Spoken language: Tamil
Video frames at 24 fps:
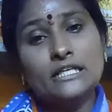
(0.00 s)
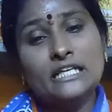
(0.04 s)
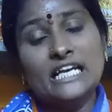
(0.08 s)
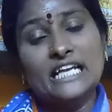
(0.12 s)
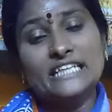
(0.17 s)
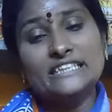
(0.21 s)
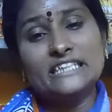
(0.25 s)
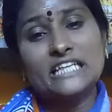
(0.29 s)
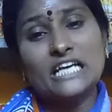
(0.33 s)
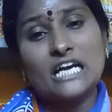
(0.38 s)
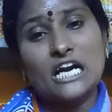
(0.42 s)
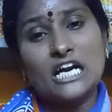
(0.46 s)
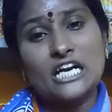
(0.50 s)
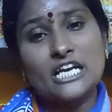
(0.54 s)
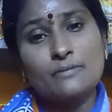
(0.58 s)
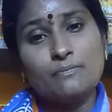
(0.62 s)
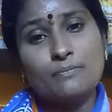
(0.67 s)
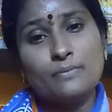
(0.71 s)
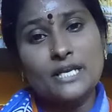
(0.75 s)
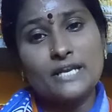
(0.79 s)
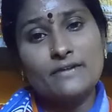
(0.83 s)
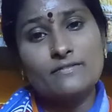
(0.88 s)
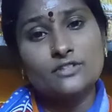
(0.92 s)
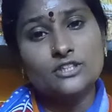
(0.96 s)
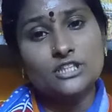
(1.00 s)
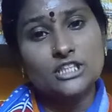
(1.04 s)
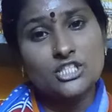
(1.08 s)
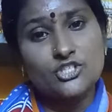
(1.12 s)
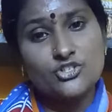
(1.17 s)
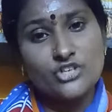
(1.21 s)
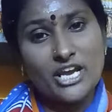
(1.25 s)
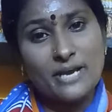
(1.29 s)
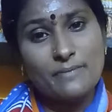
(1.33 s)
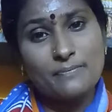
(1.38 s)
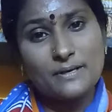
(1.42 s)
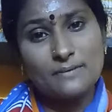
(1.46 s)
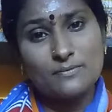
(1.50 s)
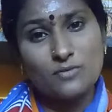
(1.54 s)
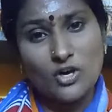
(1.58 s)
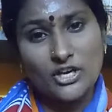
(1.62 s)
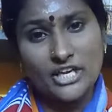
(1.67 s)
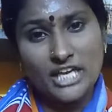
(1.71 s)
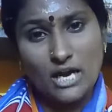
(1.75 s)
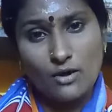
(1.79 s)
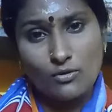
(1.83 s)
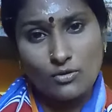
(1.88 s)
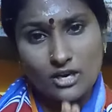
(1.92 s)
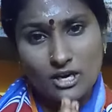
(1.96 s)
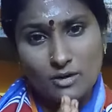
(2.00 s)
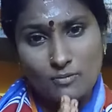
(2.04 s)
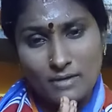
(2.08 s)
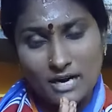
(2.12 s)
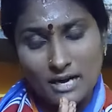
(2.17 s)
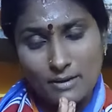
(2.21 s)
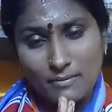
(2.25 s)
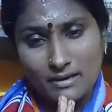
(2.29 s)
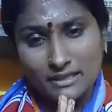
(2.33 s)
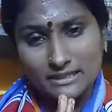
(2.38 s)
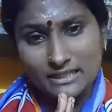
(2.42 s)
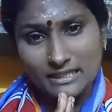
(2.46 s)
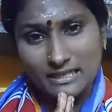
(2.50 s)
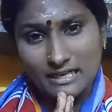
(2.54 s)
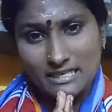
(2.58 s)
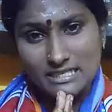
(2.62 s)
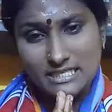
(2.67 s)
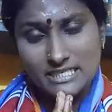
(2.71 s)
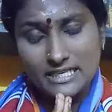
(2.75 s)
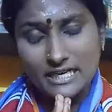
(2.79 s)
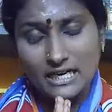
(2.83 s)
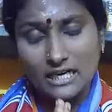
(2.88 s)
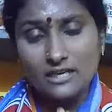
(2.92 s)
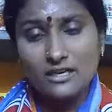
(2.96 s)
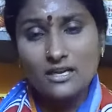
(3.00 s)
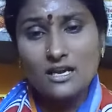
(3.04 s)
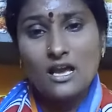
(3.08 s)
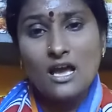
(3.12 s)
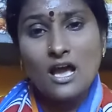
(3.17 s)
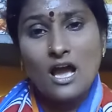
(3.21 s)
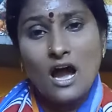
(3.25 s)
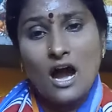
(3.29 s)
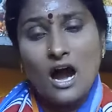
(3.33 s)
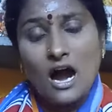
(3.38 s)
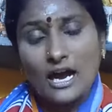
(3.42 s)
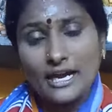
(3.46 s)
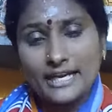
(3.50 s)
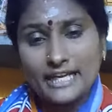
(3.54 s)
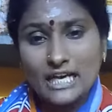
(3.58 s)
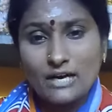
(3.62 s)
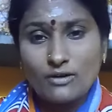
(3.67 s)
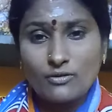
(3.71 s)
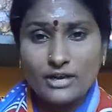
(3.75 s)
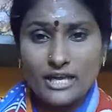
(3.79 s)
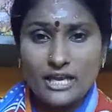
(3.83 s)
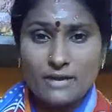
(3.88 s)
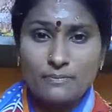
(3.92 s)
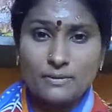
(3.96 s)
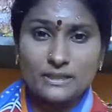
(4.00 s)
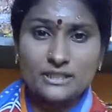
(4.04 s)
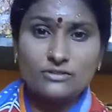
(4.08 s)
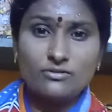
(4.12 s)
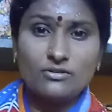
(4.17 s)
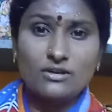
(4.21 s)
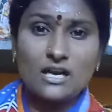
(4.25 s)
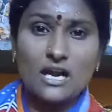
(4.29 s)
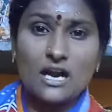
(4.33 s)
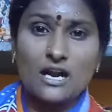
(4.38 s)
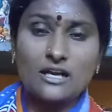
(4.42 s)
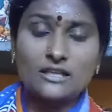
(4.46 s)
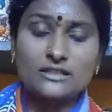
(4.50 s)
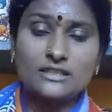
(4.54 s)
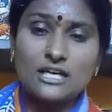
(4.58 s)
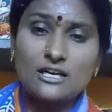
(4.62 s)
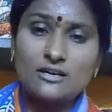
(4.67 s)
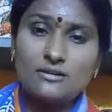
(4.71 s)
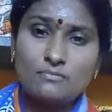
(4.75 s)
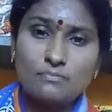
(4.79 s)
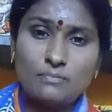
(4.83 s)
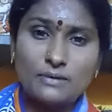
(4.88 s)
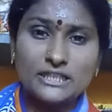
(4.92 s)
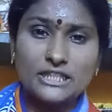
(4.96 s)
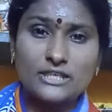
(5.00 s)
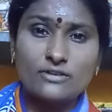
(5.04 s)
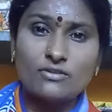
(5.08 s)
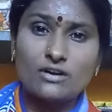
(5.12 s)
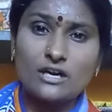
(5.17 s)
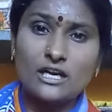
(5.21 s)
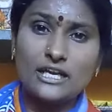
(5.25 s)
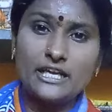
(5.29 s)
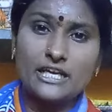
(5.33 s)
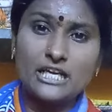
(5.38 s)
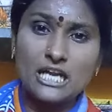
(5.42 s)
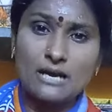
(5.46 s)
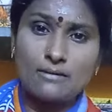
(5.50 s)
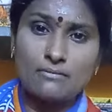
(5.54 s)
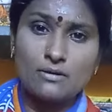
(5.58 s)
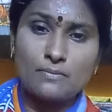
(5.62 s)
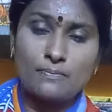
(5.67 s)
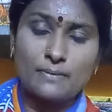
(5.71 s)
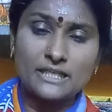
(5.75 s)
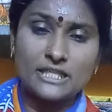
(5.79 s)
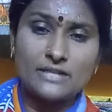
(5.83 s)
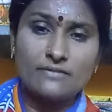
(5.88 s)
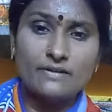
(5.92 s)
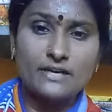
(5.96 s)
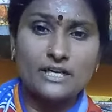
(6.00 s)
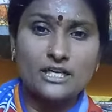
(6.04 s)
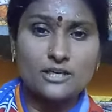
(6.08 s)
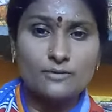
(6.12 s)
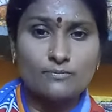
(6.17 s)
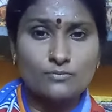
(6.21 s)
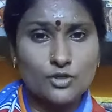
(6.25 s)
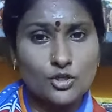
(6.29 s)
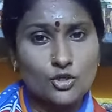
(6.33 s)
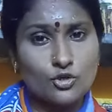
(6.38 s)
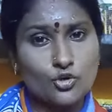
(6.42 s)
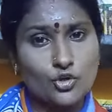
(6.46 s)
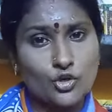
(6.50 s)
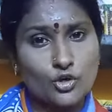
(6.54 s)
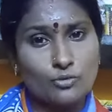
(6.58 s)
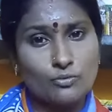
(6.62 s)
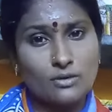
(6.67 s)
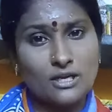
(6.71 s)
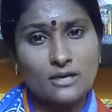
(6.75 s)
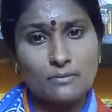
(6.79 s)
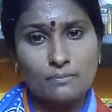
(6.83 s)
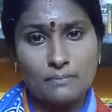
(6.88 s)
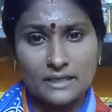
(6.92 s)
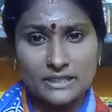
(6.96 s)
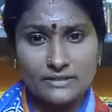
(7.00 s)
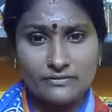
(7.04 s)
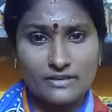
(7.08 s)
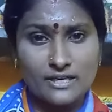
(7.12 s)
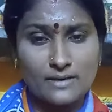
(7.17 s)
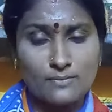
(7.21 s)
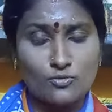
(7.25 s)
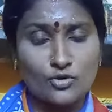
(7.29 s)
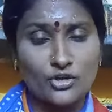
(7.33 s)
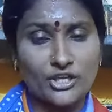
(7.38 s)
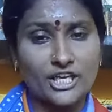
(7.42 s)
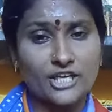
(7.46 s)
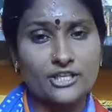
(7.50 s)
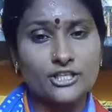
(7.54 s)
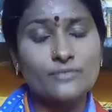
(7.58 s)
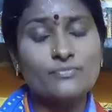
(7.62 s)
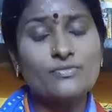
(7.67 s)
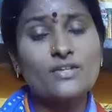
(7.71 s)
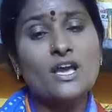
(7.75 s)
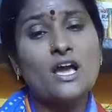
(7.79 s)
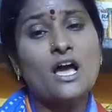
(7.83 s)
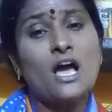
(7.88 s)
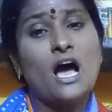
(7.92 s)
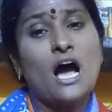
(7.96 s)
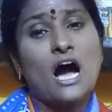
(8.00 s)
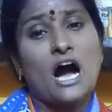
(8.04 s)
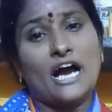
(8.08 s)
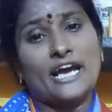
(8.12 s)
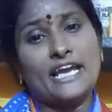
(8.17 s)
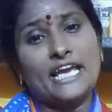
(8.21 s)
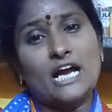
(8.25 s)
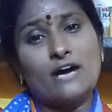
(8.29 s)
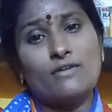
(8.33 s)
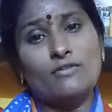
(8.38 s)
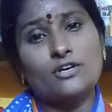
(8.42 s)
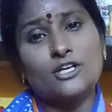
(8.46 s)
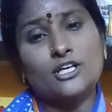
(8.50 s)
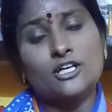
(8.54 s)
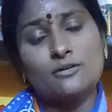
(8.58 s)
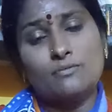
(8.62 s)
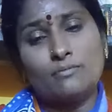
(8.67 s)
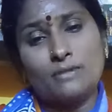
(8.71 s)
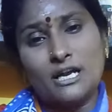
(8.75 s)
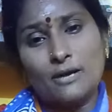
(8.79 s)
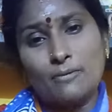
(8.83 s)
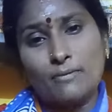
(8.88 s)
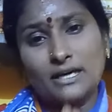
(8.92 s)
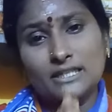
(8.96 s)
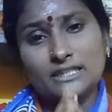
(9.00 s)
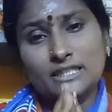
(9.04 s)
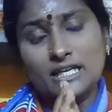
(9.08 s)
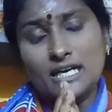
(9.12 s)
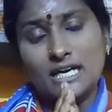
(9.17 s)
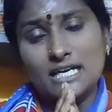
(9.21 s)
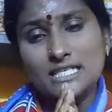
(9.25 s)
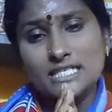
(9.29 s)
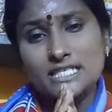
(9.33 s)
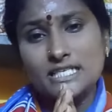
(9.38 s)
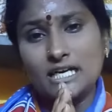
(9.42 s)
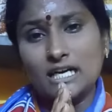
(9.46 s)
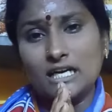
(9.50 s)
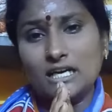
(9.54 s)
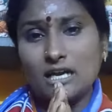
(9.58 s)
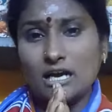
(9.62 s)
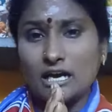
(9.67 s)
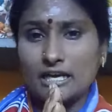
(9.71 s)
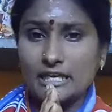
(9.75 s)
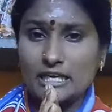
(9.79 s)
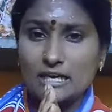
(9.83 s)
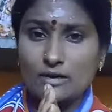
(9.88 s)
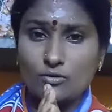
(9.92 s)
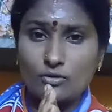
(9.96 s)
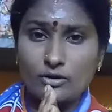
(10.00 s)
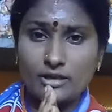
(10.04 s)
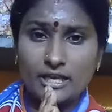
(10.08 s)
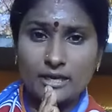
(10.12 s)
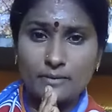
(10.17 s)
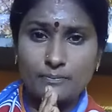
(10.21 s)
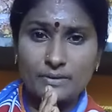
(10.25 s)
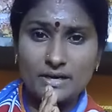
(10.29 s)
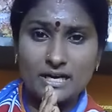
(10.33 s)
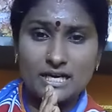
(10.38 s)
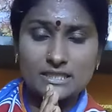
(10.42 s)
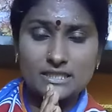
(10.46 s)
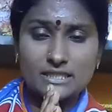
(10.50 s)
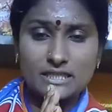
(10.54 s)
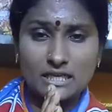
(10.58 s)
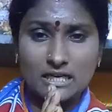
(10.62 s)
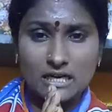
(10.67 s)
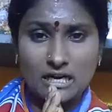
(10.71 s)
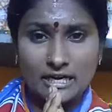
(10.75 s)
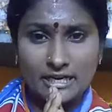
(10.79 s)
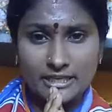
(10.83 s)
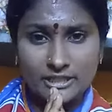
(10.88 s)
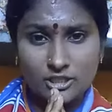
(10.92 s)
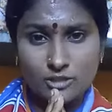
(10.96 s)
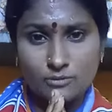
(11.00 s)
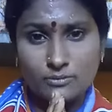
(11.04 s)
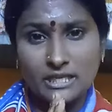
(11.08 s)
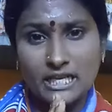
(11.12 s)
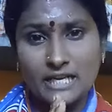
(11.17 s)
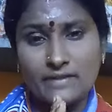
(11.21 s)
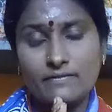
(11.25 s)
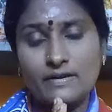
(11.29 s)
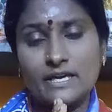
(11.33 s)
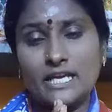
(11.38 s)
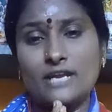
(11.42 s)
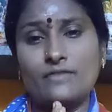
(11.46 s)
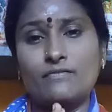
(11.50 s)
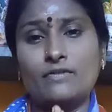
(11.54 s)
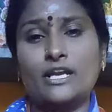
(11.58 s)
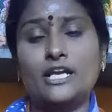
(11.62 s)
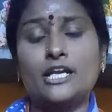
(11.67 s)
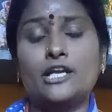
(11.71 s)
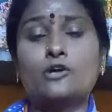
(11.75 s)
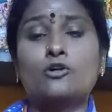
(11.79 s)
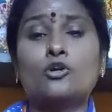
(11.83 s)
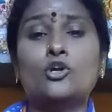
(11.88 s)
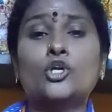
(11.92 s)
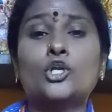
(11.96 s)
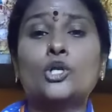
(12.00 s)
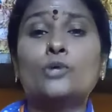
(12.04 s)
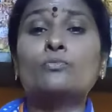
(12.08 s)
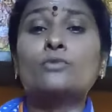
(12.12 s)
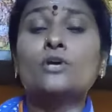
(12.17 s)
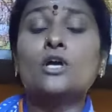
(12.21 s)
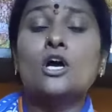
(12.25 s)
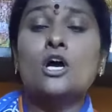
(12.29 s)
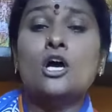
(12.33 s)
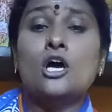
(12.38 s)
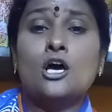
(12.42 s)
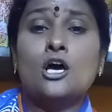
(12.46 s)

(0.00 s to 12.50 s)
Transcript: இளைஞர் அணி பிரிவு திரு ஜெயபிரபு ஐயாவுக்கு மனமார்ந்த நன்றிகள் ஐயாவுடைய பதிவுகளான தான் பதிவுகளை நாம் பதிவிட்டு யூடியூப்ல பதிவிட முடிகிறது ஐயாவுக்கு மனமார்ந்த நன்றிகள் ஐயாவுடைய பிரார்த்தைகள் அனைத்தும் நிறைவேற வேண்டிக் கொள்கிறோம்